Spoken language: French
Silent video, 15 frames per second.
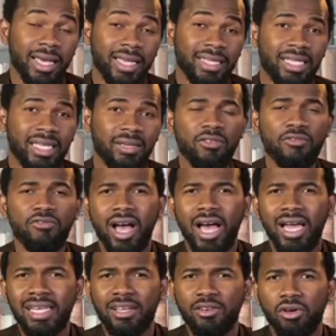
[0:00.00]
Inscrivez-vous à
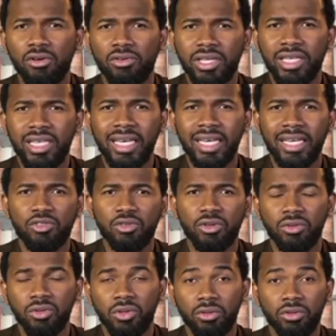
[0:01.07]
l'école de guérison
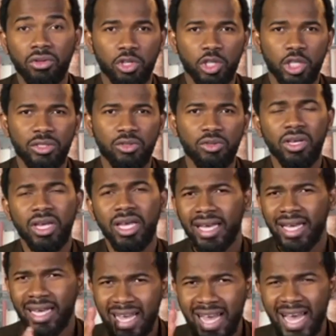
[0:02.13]
Docteur Jésus
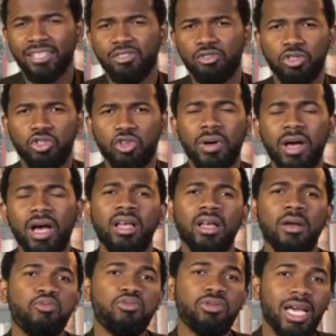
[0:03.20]
gratuitement
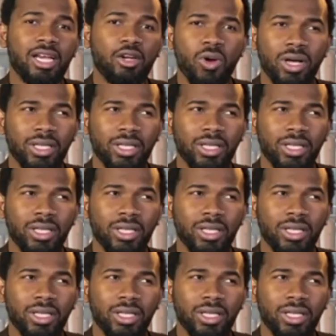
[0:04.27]
pour la gloire